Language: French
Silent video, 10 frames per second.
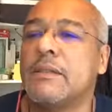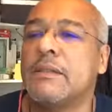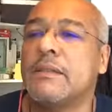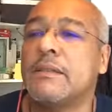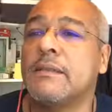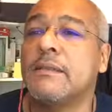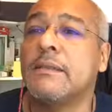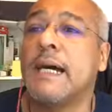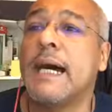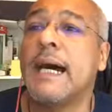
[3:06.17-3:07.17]
Euh,
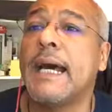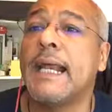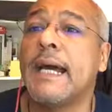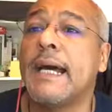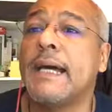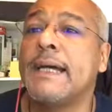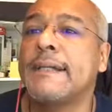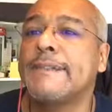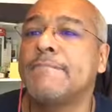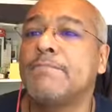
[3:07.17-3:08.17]
à
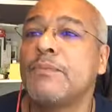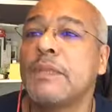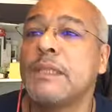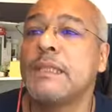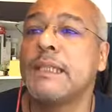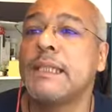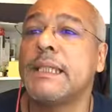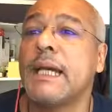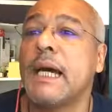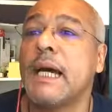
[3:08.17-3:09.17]
Alain. Qui c'est qu'il
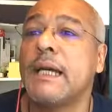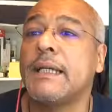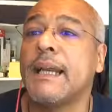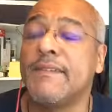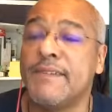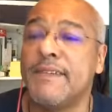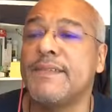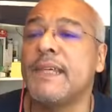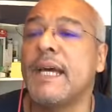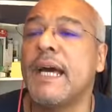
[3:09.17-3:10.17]
y a Il y a
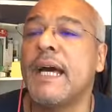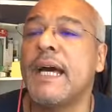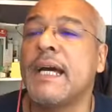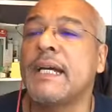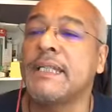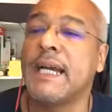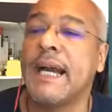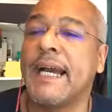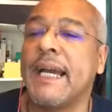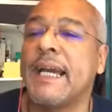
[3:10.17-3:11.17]
Vivien. Il y a
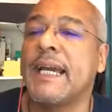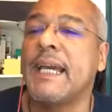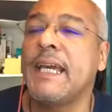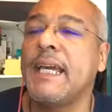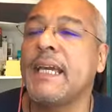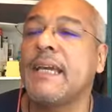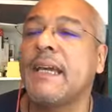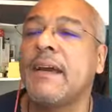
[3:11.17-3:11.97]
Eric.